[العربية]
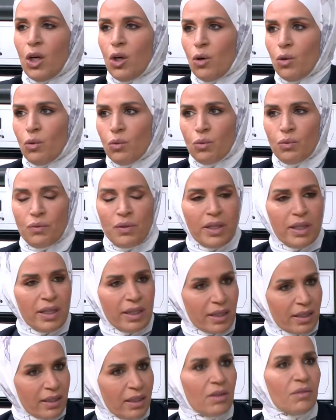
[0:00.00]
وفي
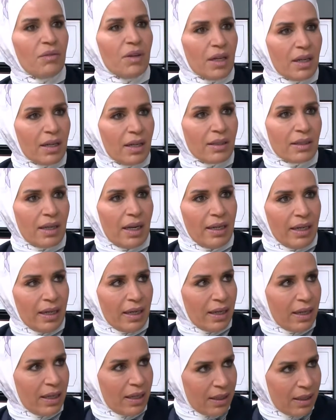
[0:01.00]
لنا كثير فقرات
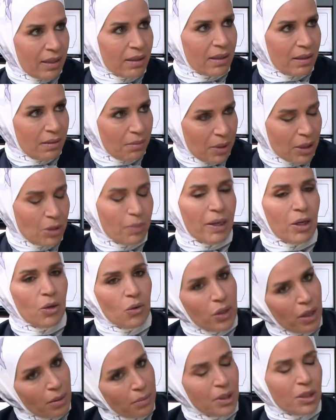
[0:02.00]
على مطبخ
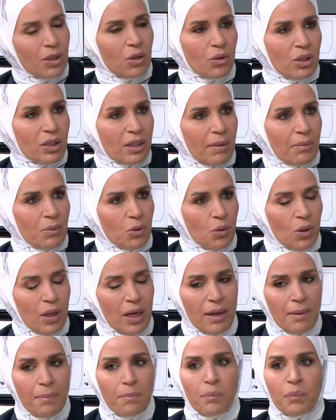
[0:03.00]
رؤيا بيقدروا
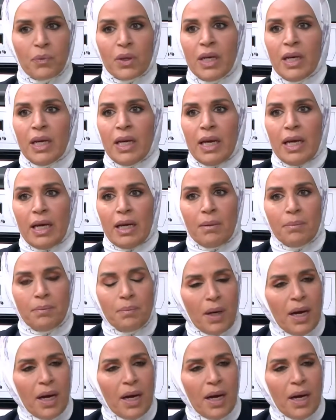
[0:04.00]
يتابعوها آه،